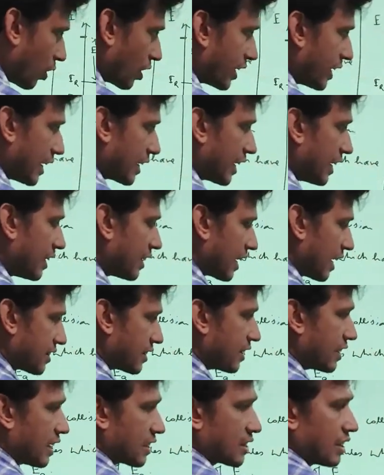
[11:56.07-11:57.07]
कोऑर्डिनेट है
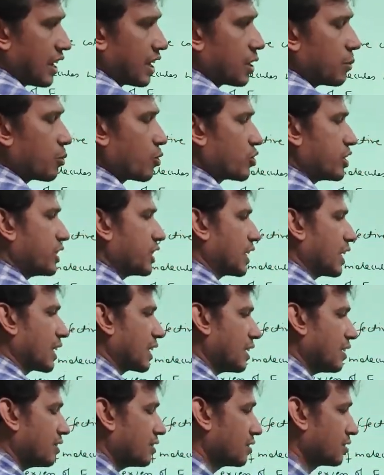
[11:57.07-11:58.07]
कैसे रिएक्शन आगे प्रोसीड कर
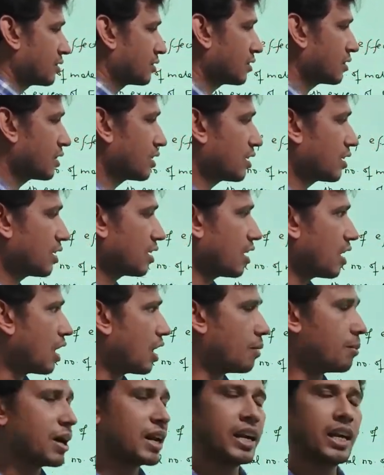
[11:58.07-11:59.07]
रहा है
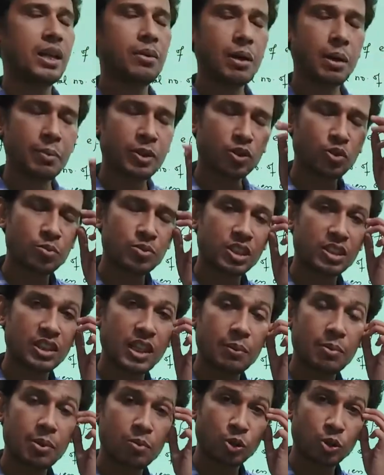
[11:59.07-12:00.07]
हमारे लेवल पे तुम
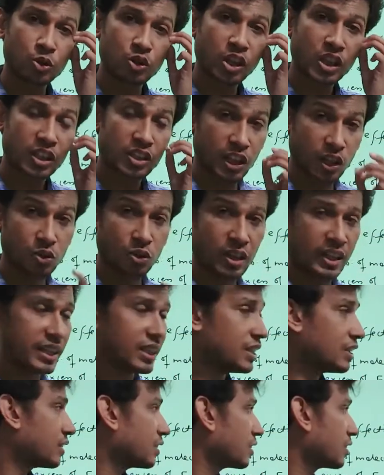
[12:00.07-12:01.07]
जितना बुक देखोगे
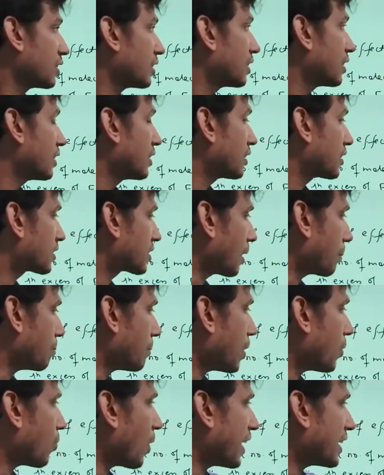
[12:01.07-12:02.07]
सब
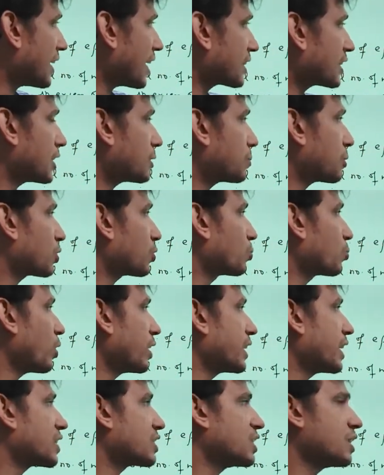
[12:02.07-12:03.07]
में वाई एक्सिस पे तुमको
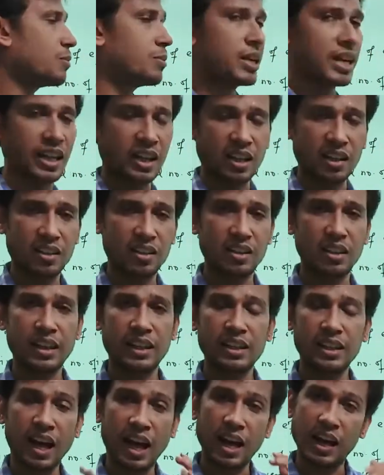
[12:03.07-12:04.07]
एनर्जी ही मिलेगा
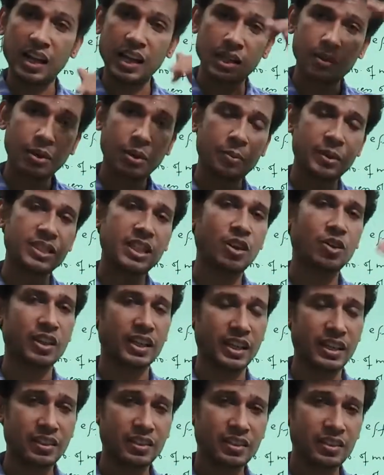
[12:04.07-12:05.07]
लेकिन हायर लेवल पे
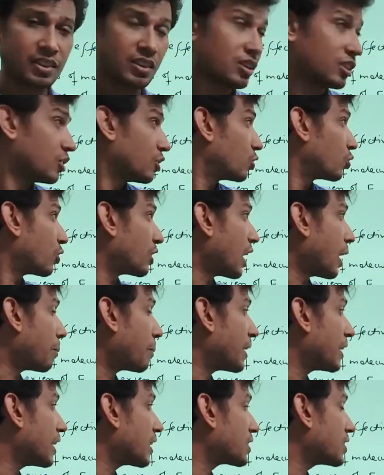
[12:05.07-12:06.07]
जाओगे तो यहाँ
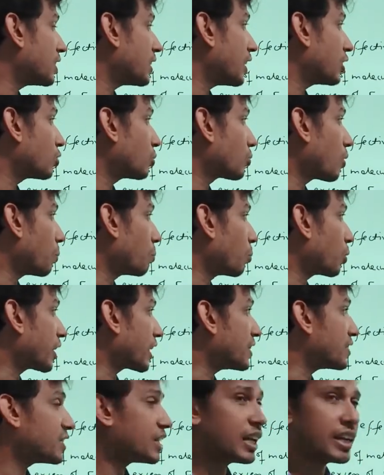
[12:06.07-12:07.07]
पे एनर्जी नहीं तुमको
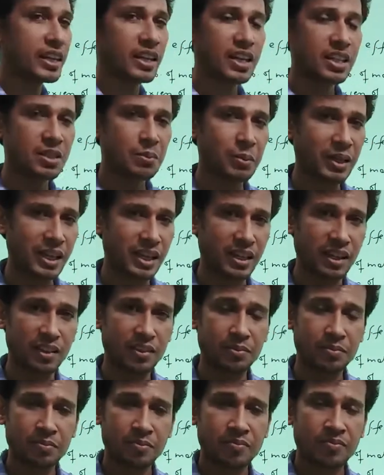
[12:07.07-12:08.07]
पोटेंशियल एनर्जी मिलेगा
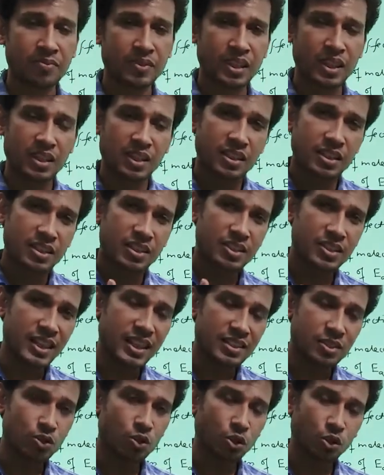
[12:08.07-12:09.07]

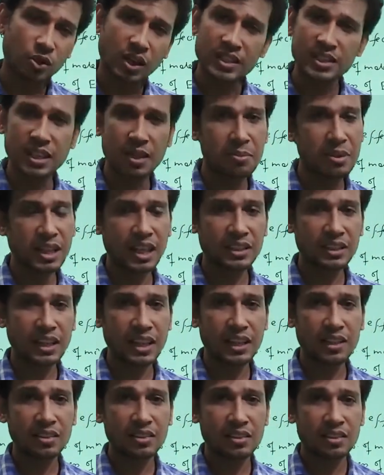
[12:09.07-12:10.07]
सेंस दोनों का सेम ही रहता
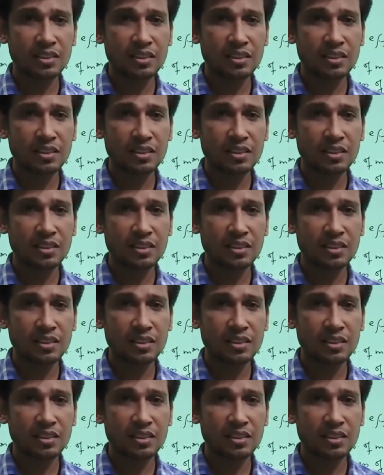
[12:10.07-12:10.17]
है